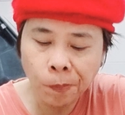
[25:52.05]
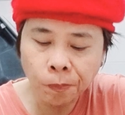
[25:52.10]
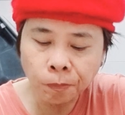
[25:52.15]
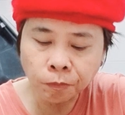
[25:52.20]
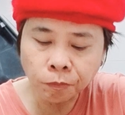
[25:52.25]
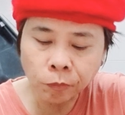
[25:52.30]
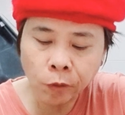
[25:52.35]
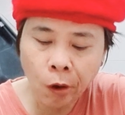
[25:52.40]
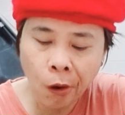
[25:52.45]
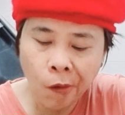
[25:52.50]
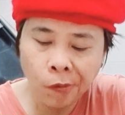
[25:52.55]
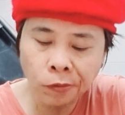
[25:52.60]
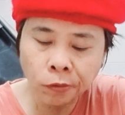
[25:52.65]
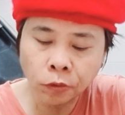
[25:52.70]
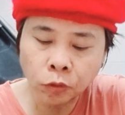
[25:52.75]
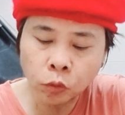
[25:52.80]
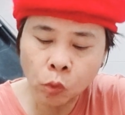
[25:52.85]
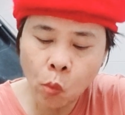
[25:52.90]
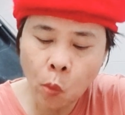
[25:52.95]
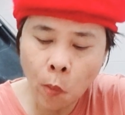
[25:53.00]
và cơ
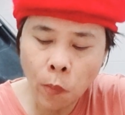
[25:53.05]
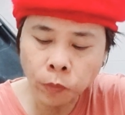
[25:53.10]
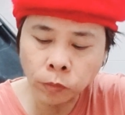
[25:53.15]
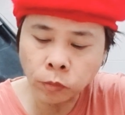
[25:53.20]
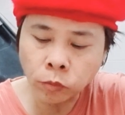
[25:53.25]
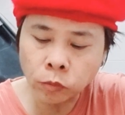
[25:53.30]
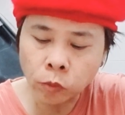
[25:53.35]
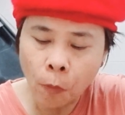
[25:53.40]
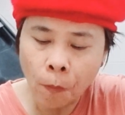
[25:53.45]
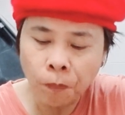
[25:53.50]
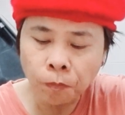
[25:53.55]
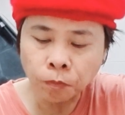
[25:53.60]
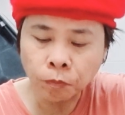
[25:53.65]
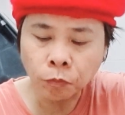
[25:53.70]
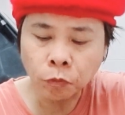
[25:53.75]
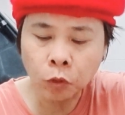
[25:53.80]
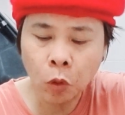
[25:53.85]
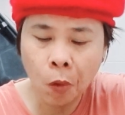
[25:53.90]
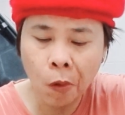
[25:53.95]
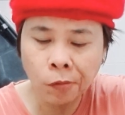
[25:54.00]
sở vật chất của cơ
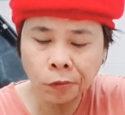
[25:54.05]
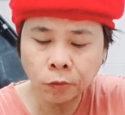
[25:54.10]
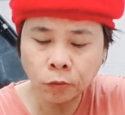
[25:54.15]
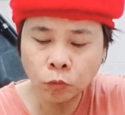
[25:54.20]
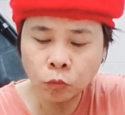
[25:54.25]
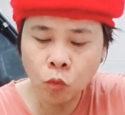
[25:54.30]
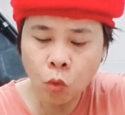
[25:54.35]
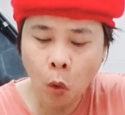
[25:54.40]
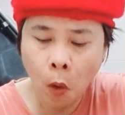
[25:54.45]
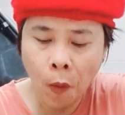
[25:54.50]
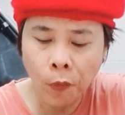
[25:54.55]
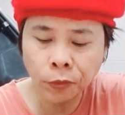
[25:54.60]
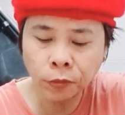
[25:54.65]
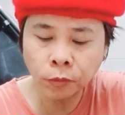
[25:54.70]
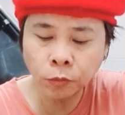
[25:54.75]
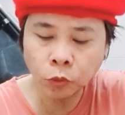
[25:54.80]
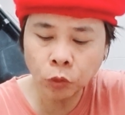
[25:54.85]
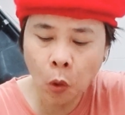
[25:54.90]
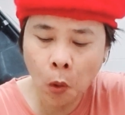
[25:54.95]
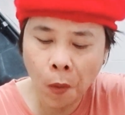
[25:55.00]
quan đại diện theo quy
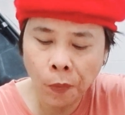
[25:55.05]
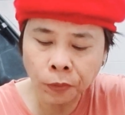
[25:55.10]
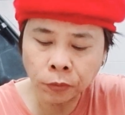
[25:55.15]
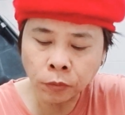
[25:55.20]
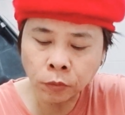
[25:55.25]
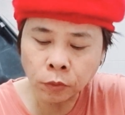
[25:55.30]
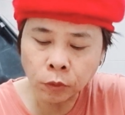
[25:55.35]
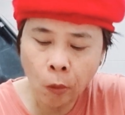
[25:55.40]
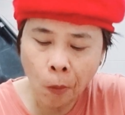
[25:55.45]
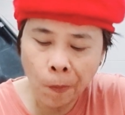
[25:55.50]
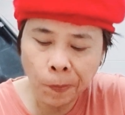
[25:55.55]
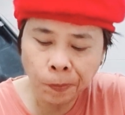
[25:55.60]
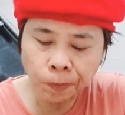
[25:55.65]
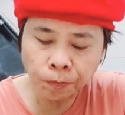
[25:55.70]
định của pháp luật.